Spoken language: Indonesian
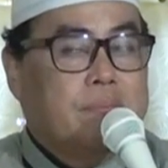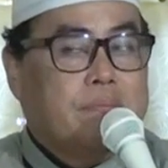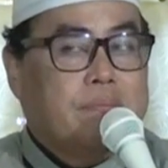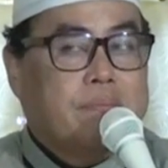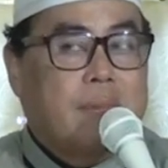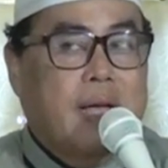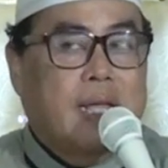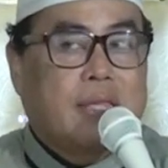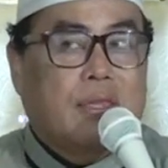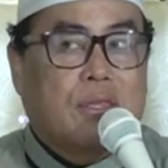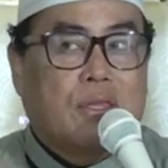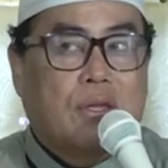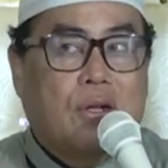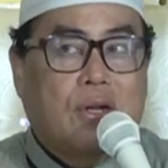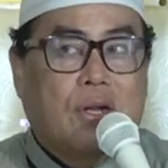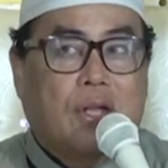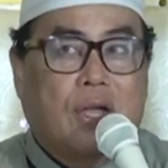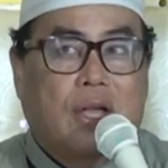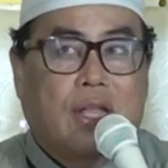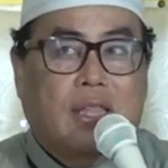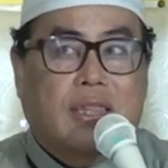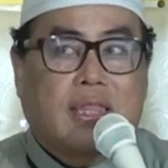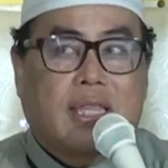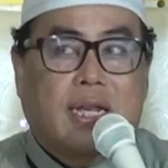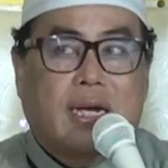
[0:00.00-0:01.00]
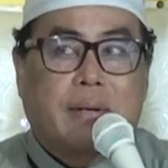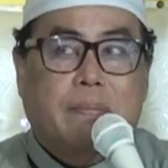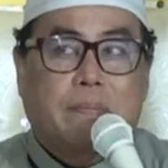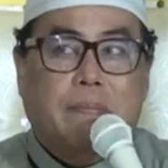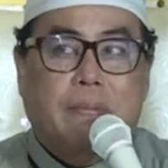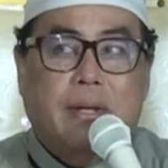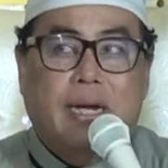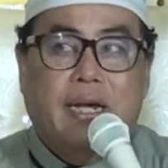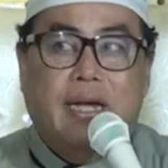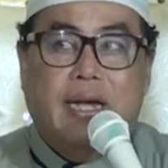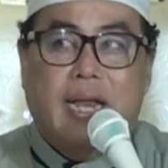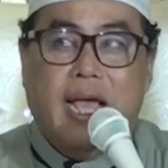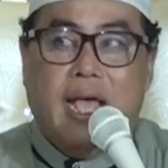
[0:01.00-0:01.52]
Mantun ngoten
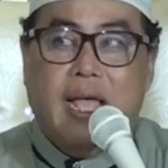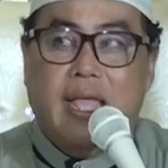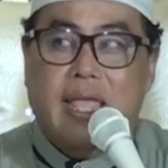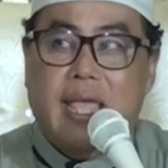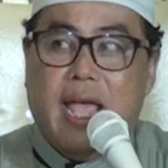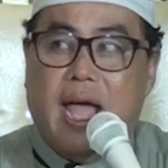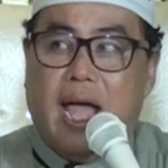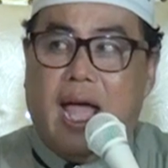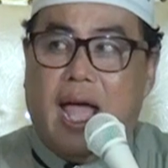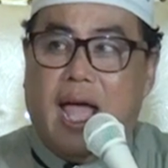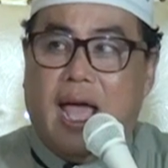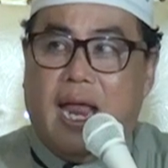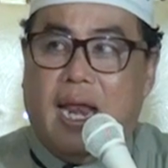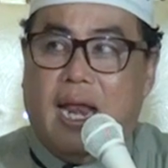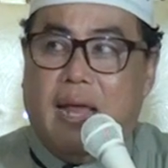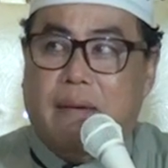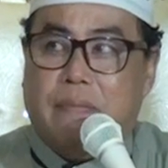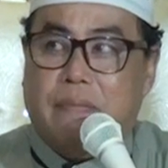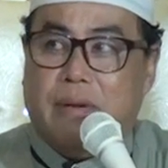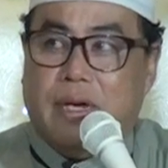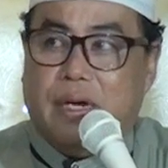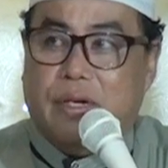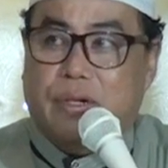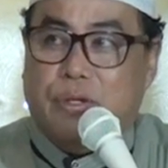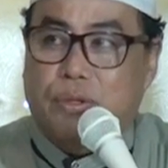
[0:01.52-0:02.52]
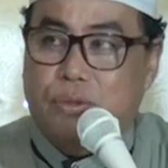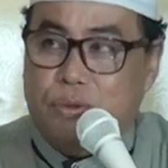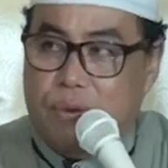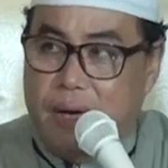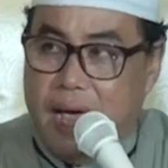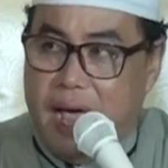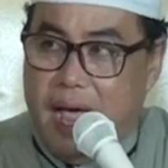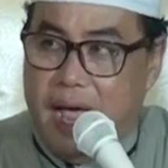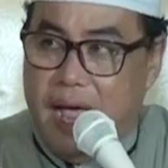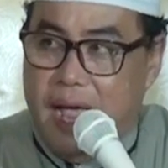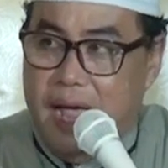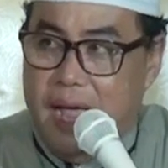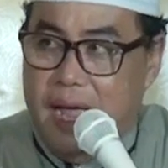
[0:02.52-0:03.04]
pindah yang alam
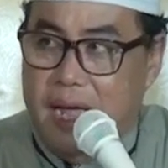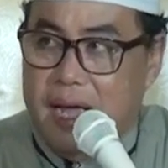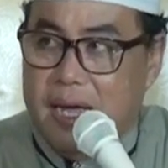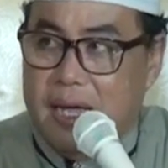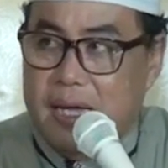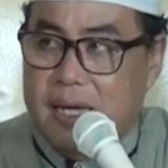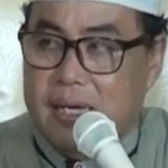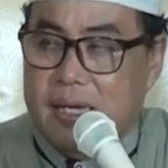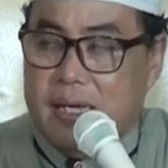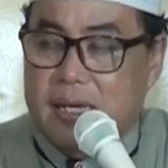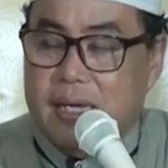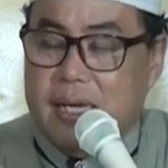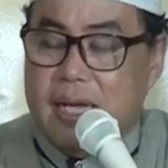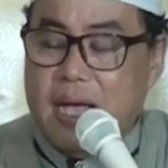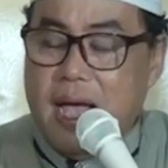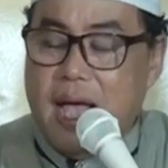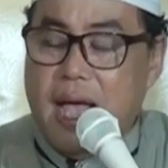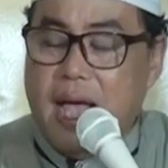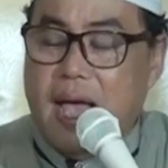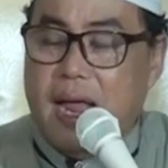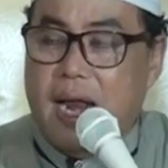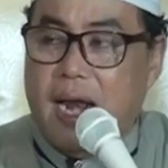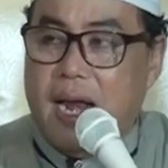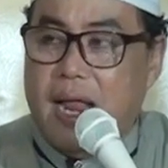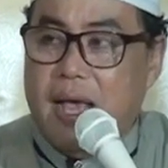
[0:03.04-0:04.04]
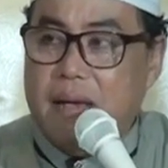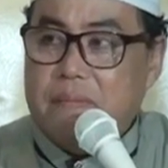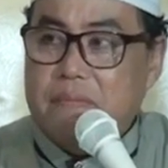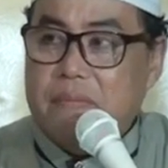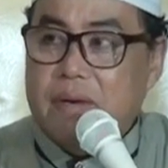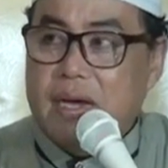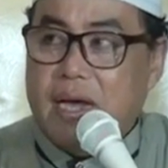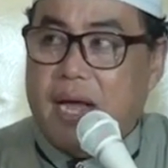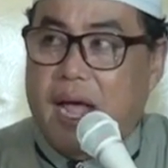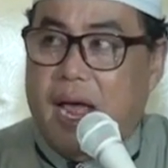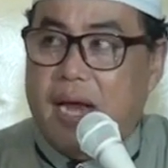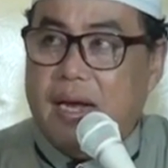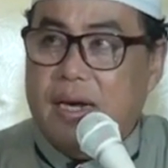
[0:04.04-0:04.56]
kedua
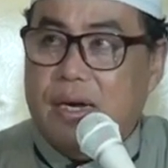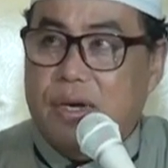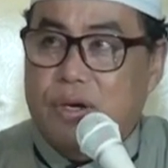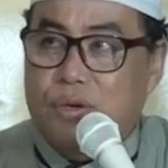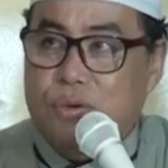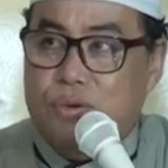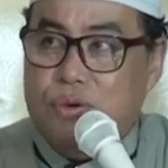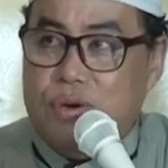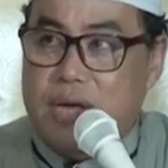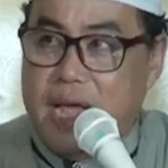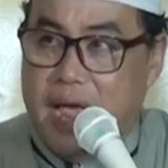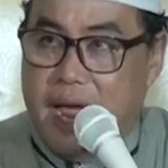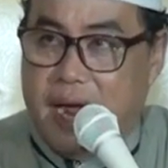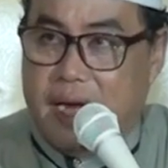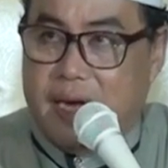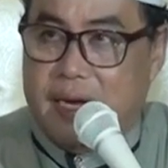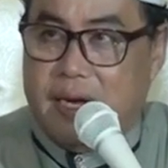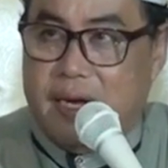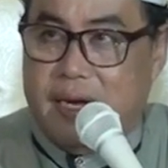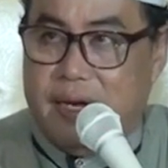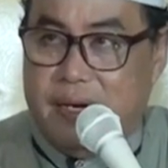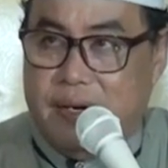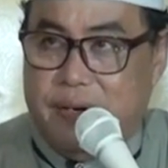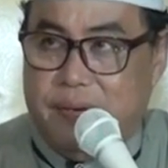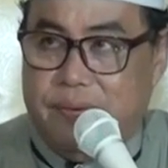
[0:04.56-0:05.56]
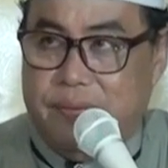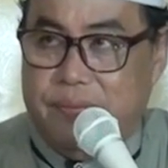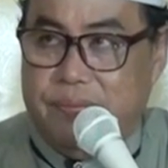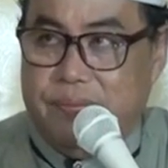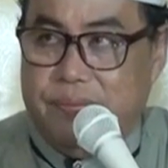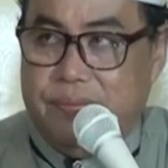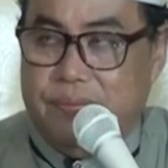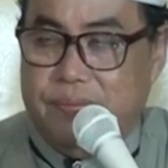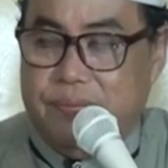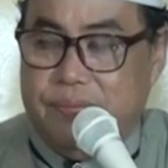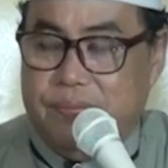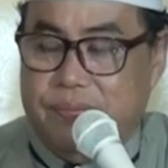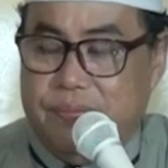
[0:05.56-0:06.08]
alam kandungan
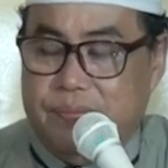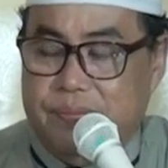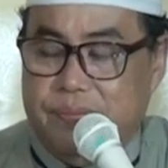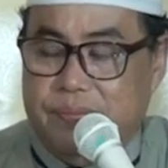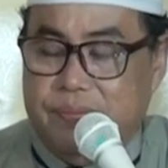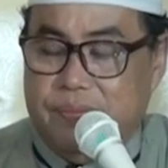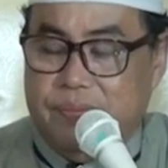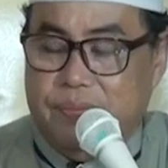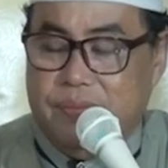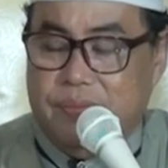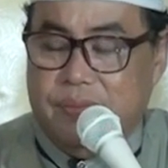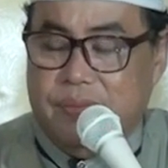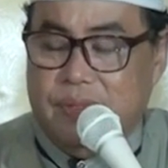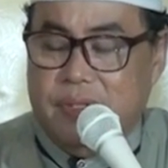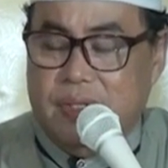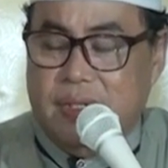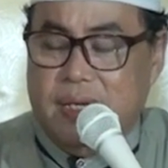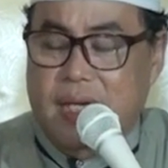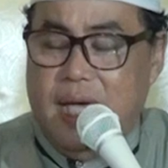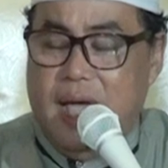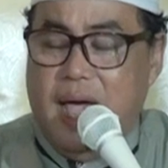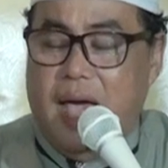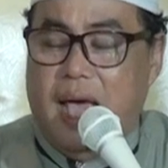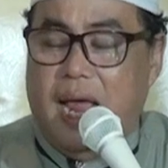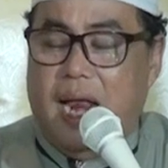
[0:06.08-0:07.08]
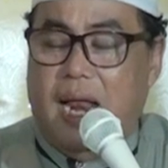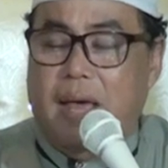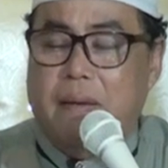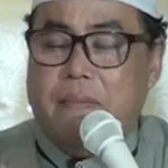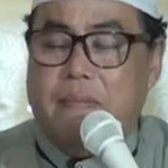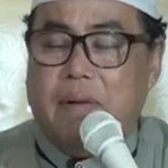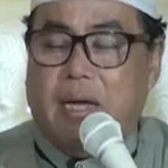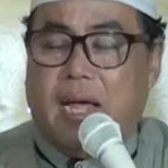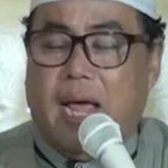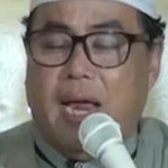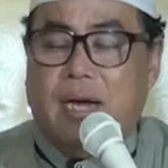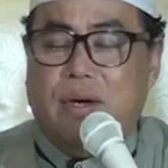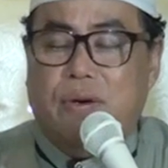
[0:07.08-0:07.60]

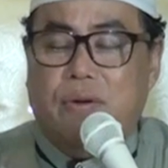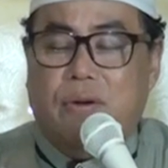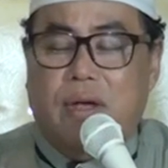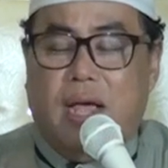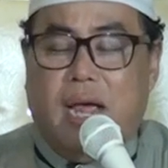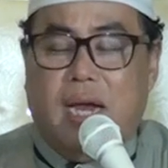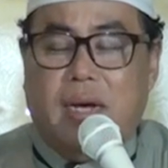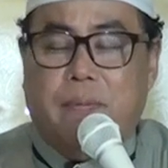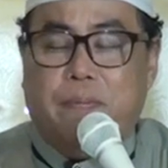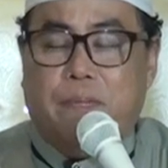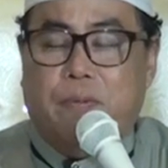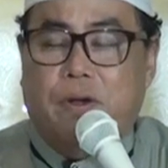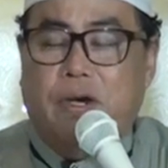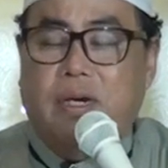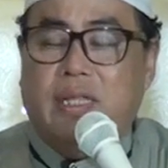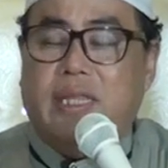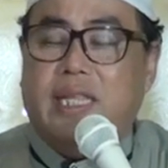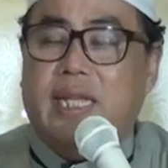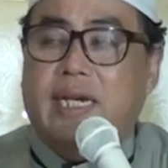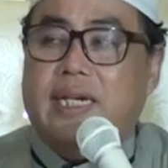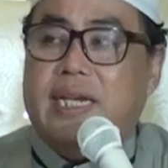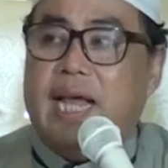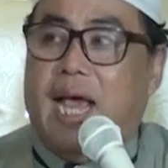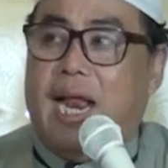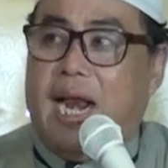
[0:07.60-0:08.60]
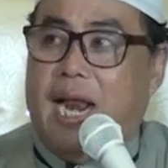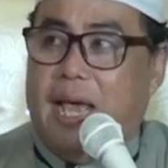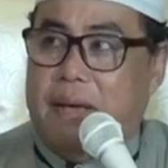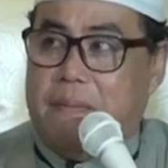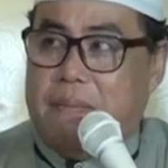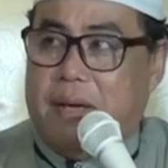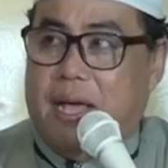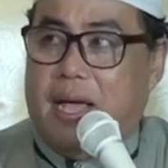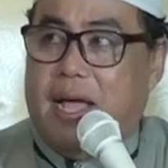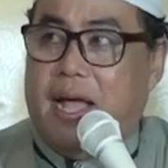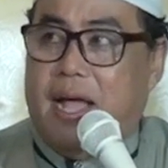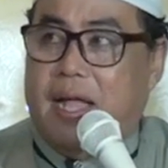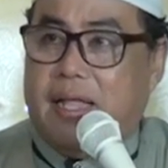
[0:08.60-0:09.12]
Alam kandungan pun tidak
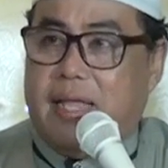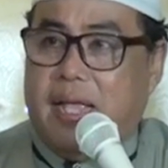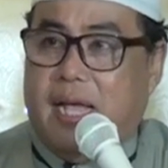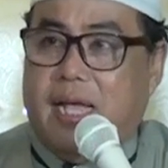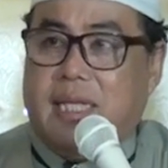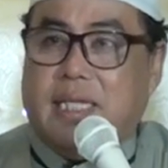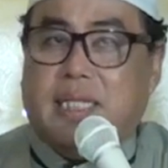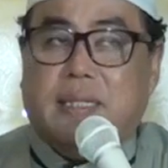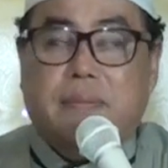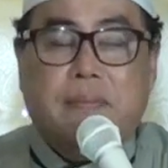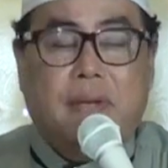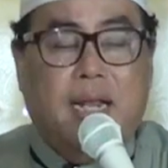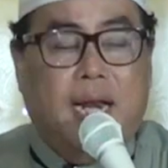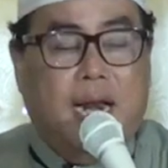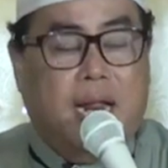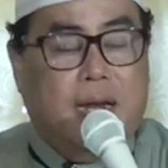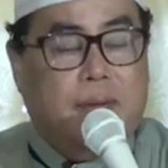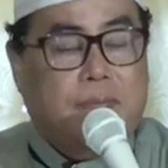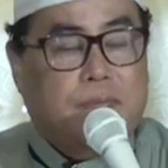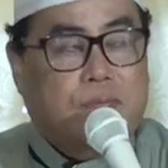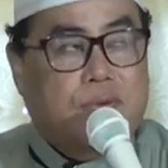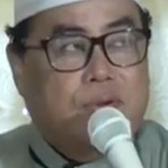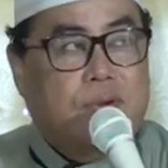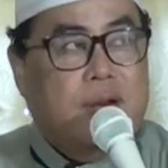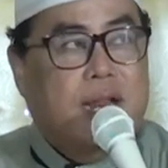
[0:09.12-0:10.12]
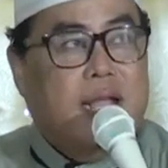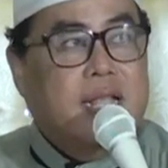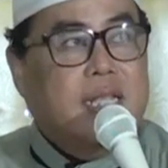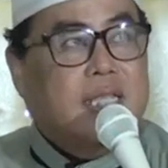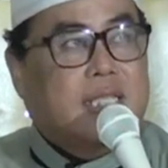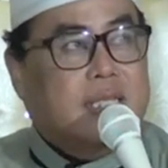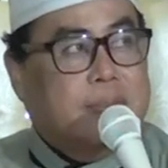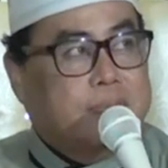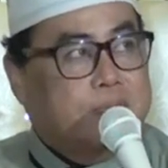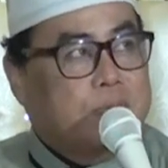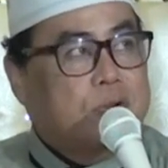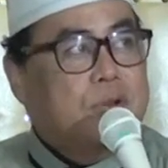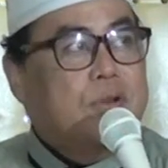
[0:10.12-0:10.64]
lama hanya 9 bulan
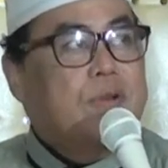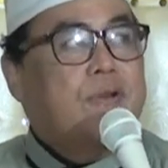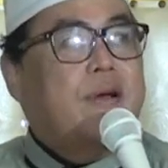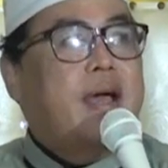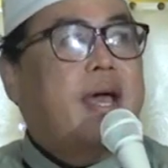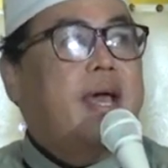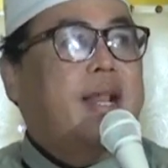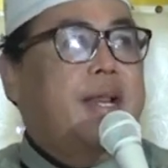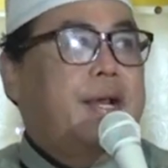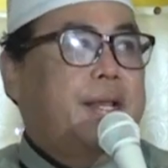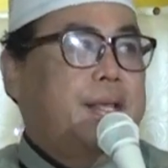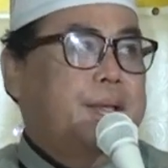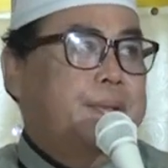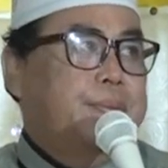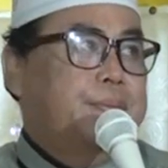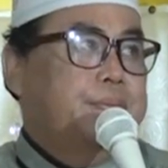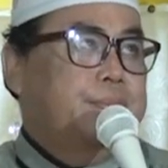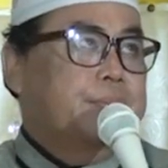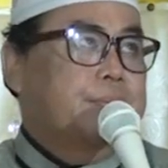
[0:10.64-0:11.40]
10 hari.